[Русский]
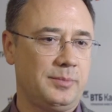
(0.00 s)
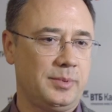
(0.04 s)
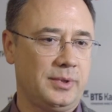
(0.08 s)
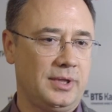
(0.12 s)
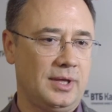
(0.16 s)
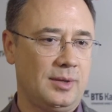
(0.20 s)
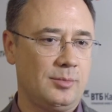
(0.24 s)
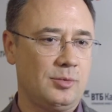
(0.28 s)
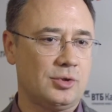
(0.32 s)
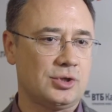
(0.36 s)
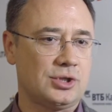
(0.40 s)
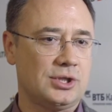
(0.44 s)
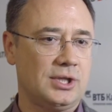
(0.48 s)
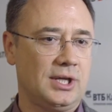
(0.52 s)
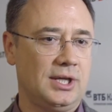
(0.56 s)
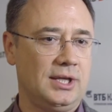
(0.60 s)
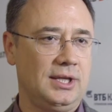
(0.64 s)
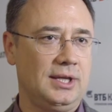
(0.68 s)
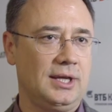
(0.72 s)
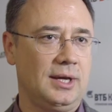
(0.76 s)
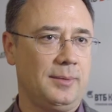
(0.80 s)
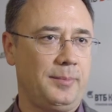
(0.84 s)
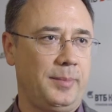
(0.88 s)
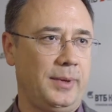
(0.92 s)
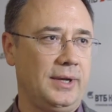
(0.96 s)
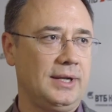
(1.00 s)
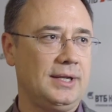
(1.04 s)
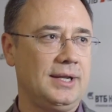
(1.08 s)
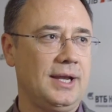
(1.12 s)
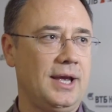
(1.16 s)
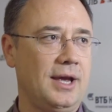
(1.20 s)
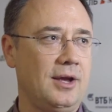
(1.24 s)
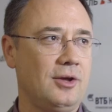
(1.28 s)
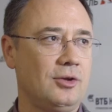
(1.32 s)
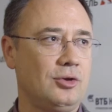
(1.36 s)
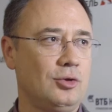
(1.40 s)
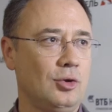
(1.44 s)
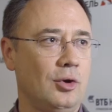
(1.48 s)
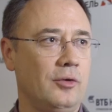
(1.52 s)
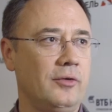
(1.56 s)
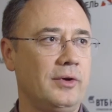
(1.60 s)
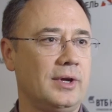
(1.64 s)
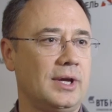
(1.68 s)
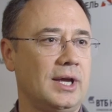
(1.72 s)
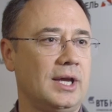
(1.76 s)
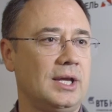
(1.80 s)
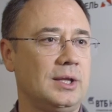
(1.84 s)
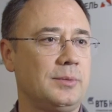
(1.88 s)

потому что они определяют новые